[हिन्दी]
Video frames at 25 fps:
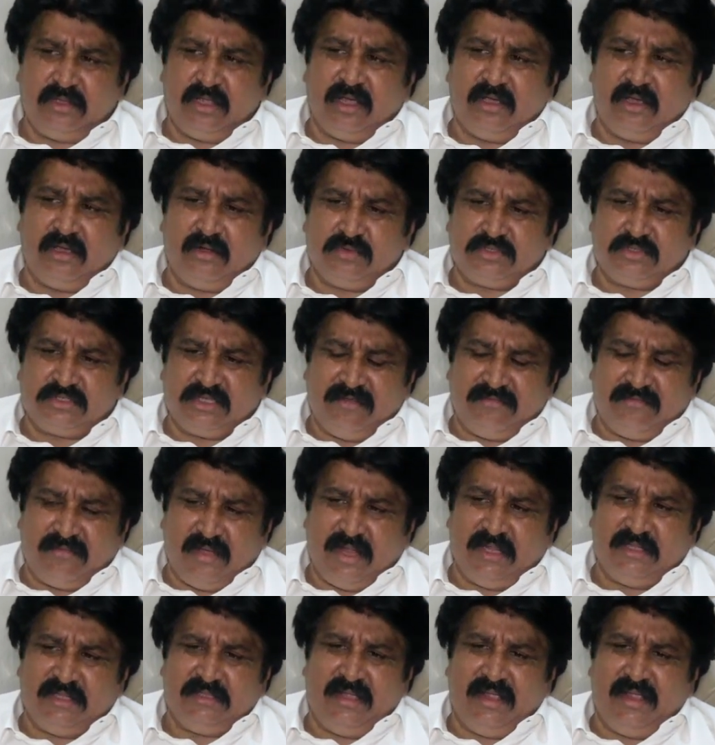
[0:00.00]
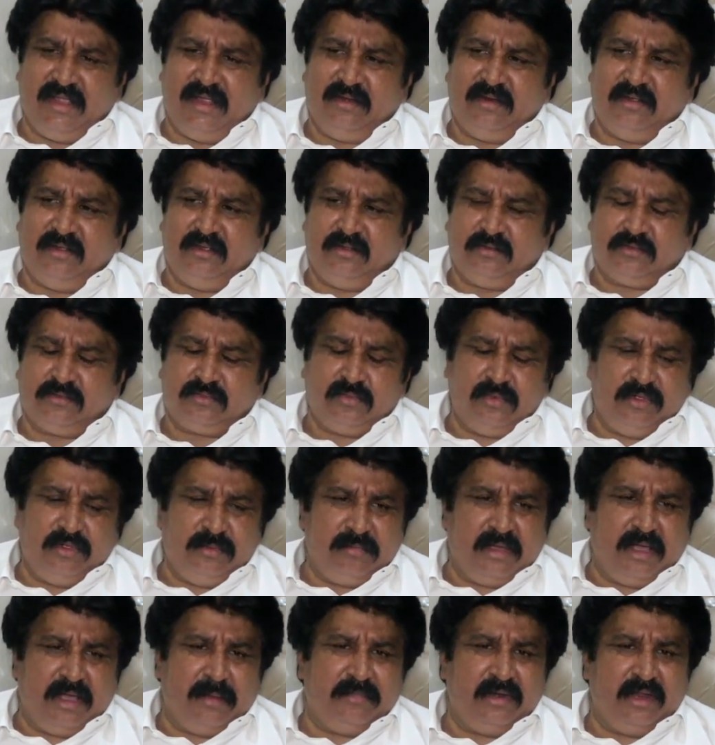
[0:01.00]
तो अगर उसके वालदेन
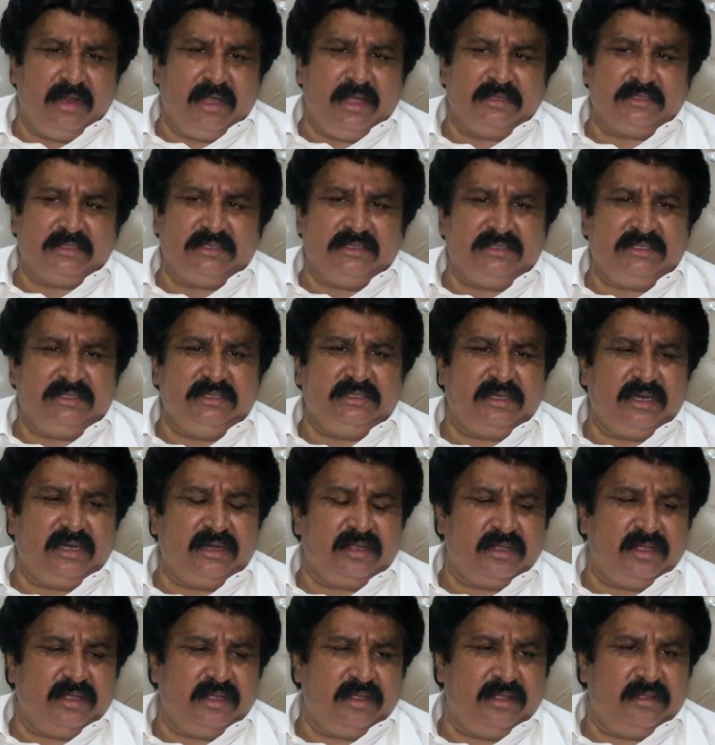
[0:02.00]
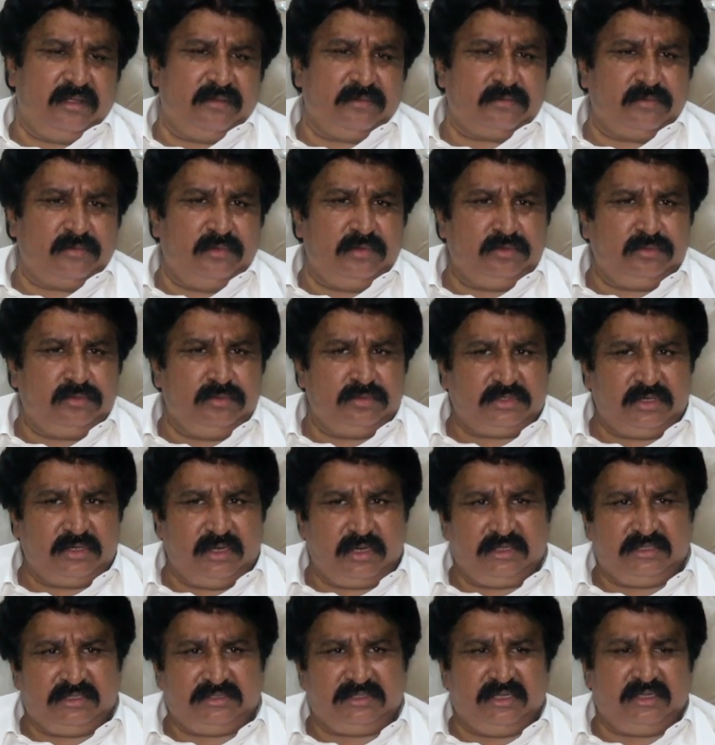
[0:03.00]
कोई मामला किसी तरह का कोई
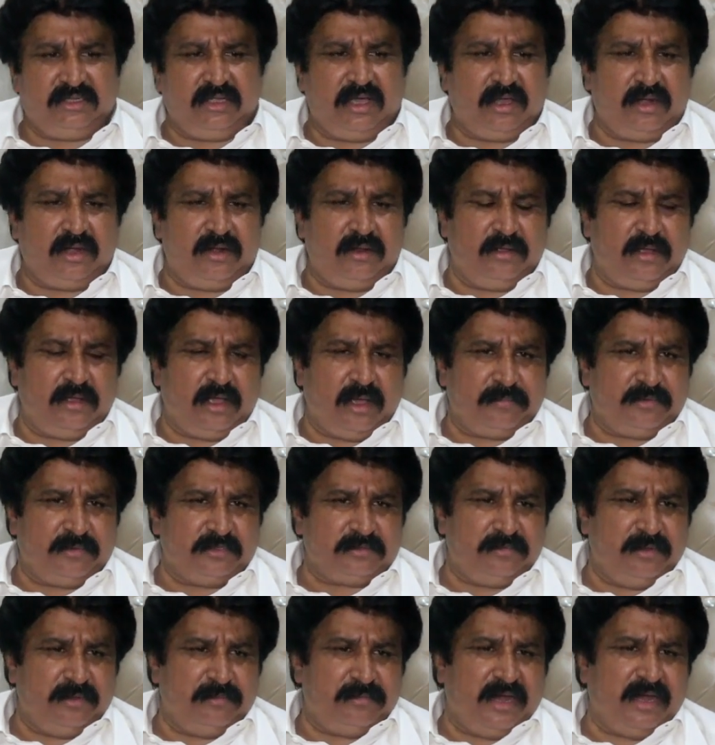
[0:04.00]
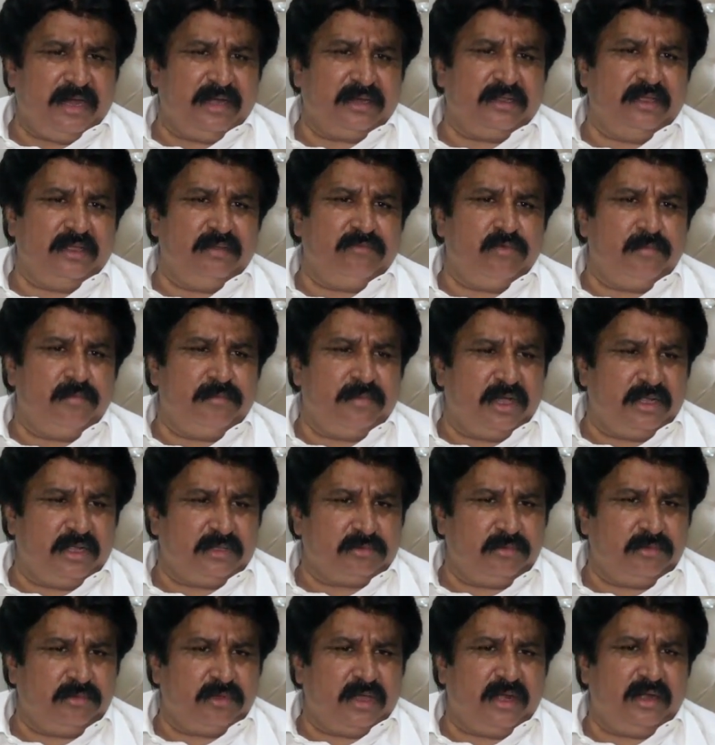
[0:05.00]
दूसरे रिश्तेदार आपस में बैठ के वो
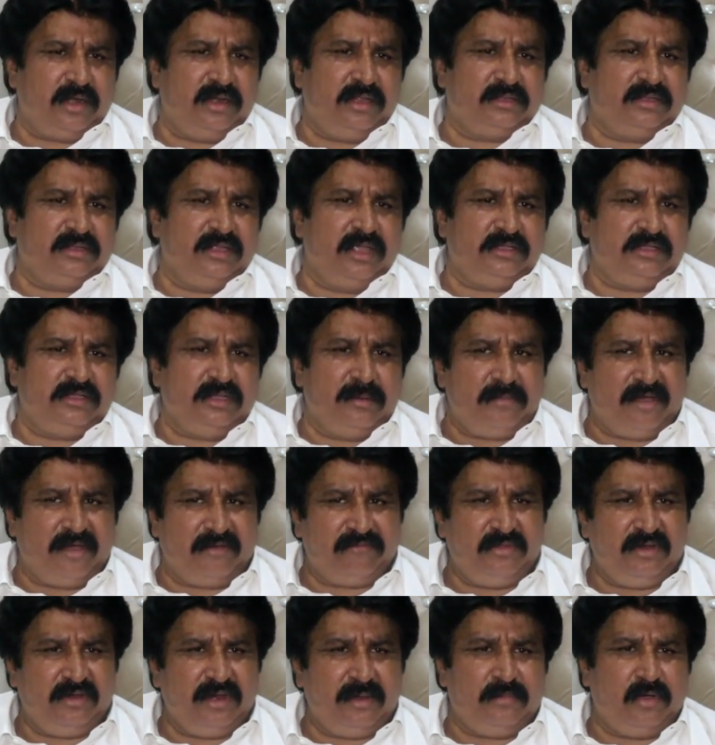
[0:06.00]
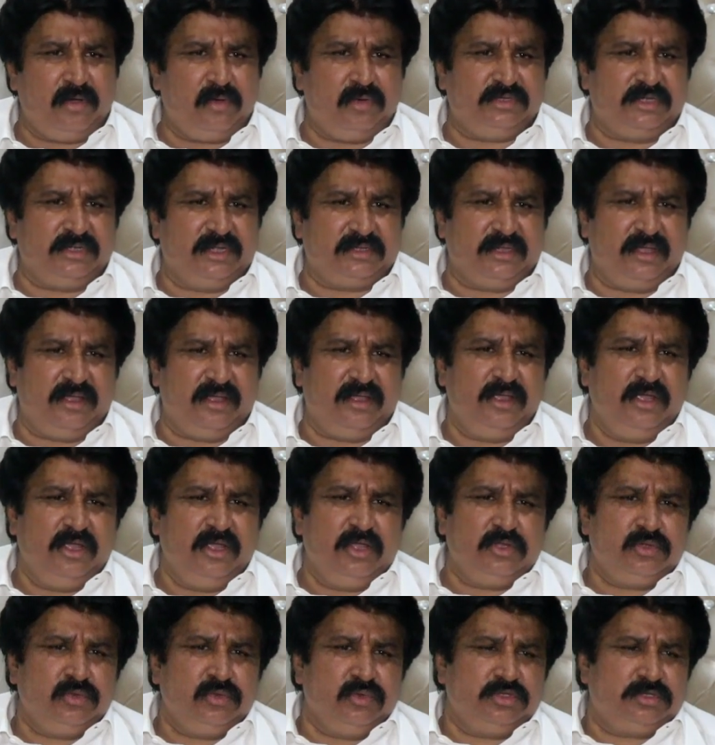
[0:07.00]
बात को कर लेते हैं या माफ़ीनामा हो जाता
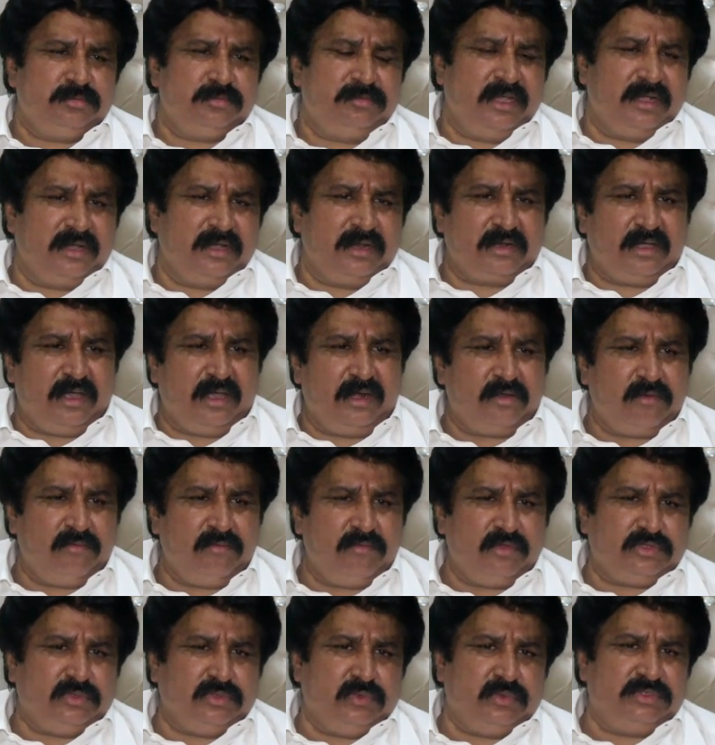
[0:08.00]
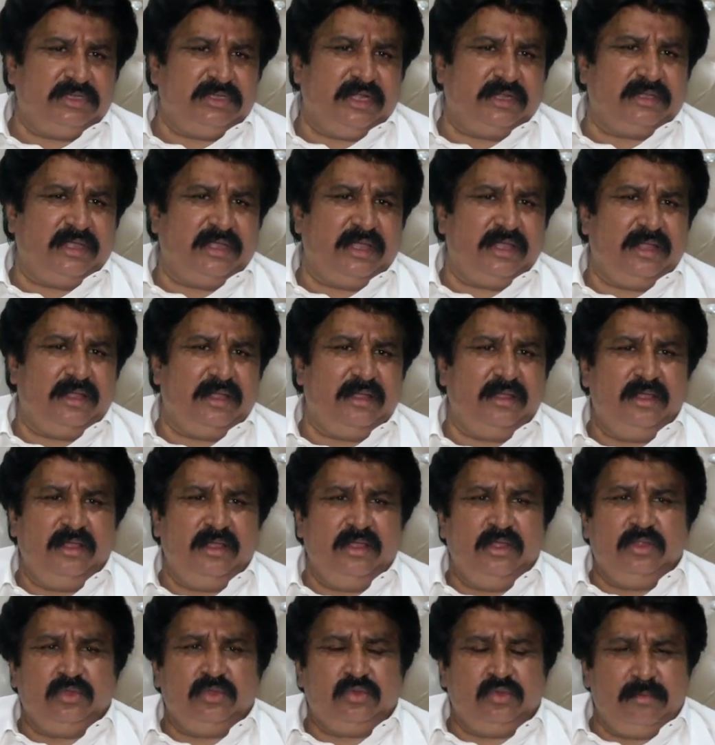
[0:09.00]
है तो उसमें अगर कल को वो छूट जाता
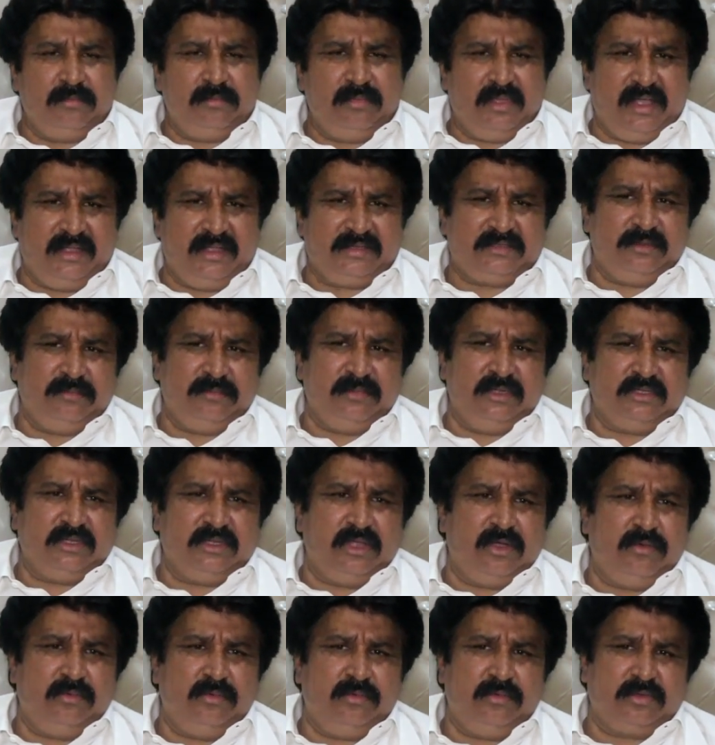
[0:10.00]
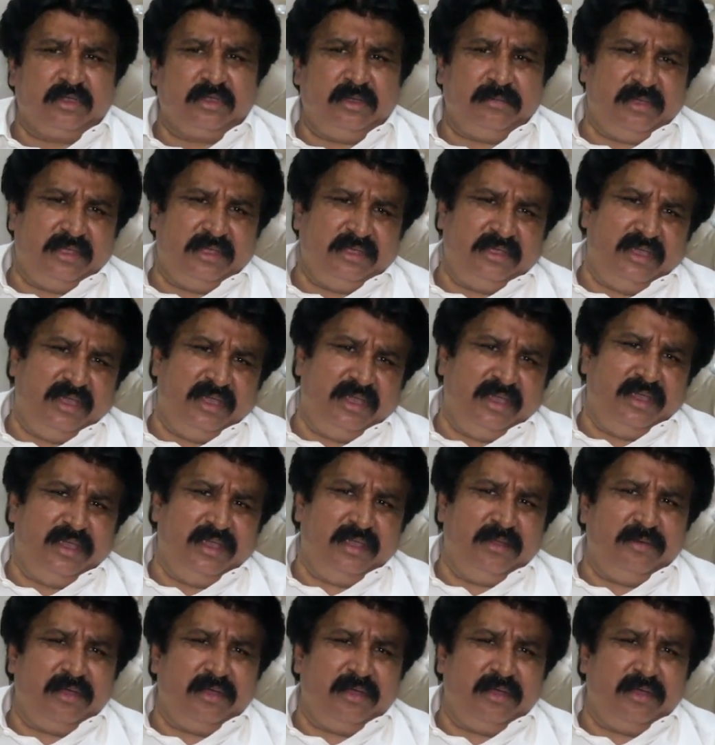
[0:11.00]
है तो मैं समझता हूँ कि भाई ये